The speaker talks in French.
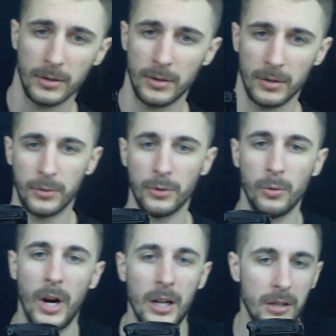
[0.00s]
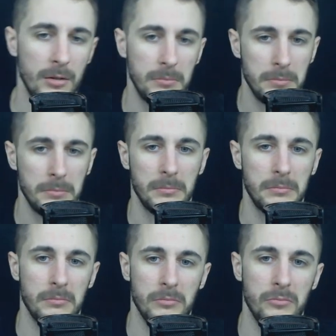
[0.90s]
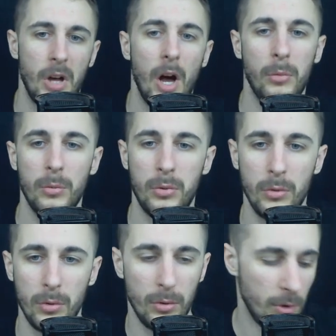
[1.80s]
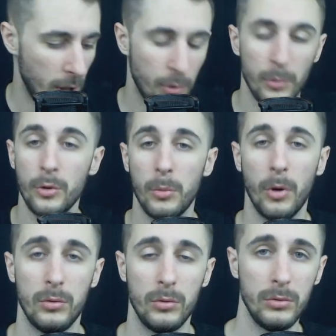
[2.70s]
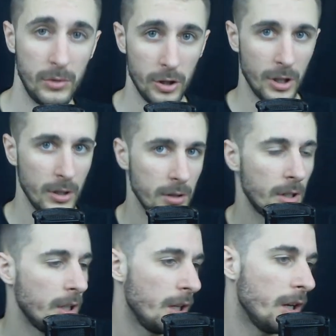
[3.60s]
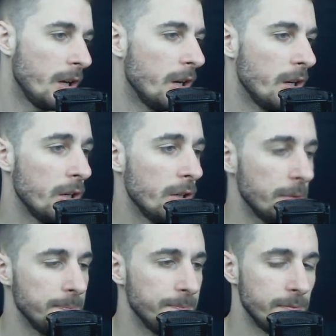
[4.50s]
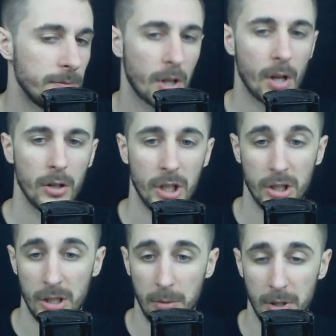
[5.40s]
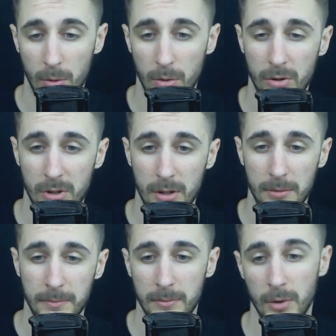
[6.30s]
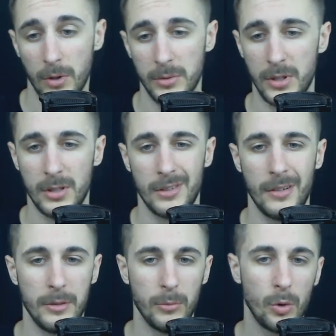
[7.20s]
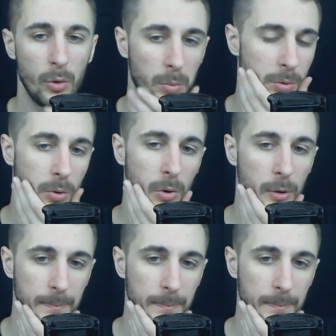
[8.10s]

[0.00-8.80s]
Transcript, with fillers: Fond noir, un peu, plus, un peu mieux pour vous, déjà. Euh, j'ai acheté un micro aussi, donc comme ça, ça, va être beaucoup plus, euh,